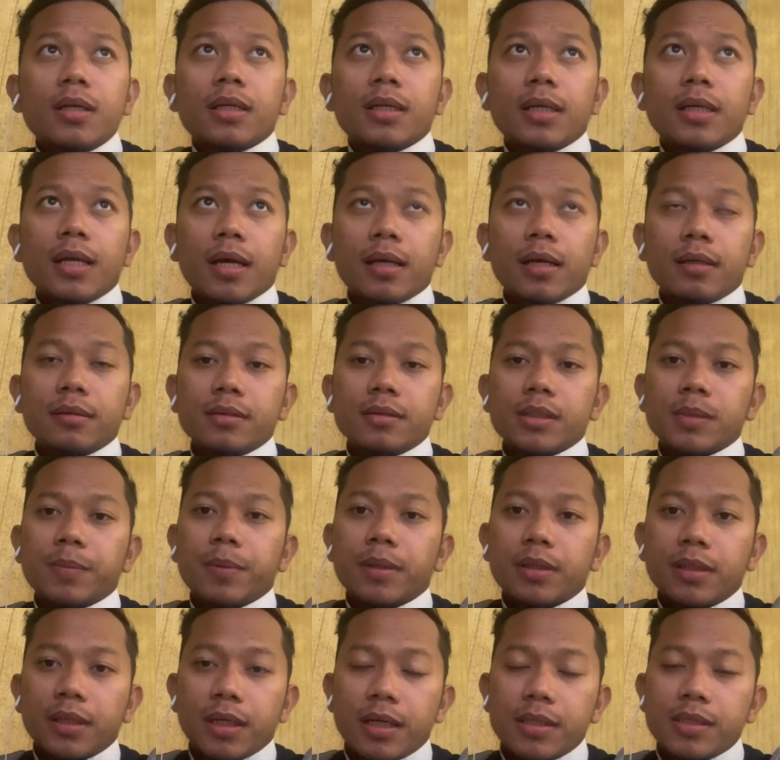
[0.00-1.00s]
Dan
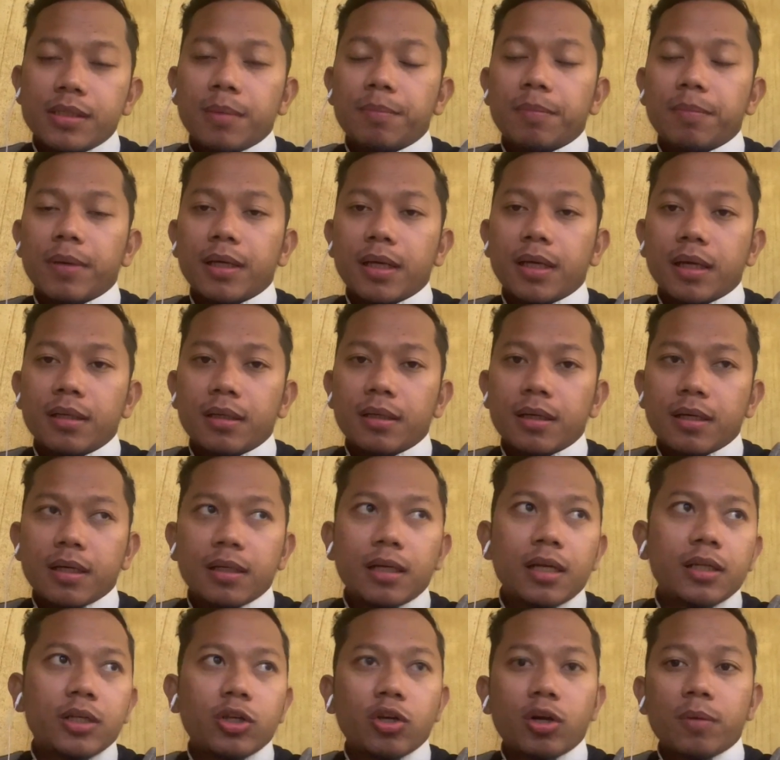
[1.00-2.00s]
seperti yang disampaikan
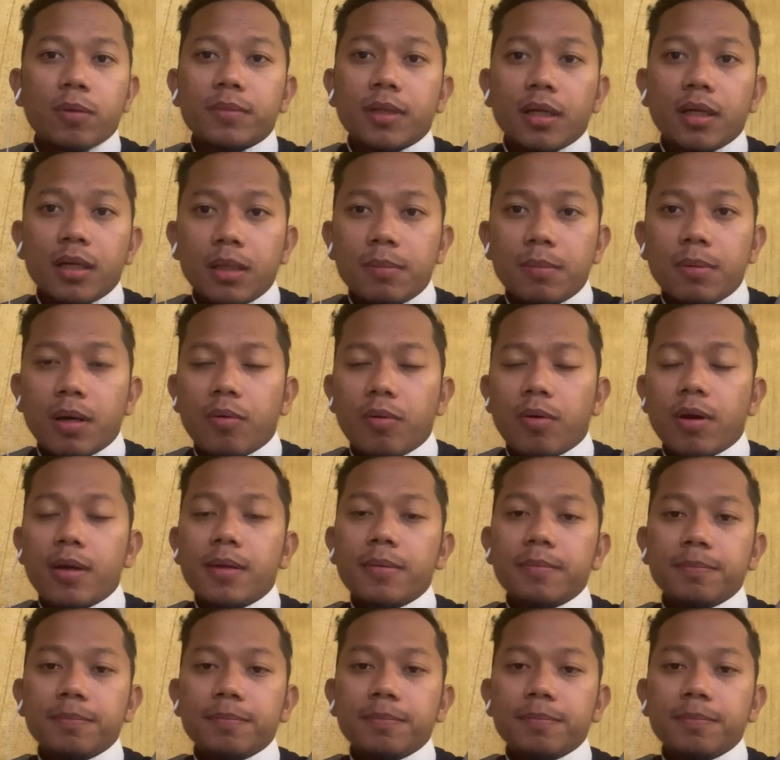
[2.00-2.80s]
Channel Kirom tadi bahwa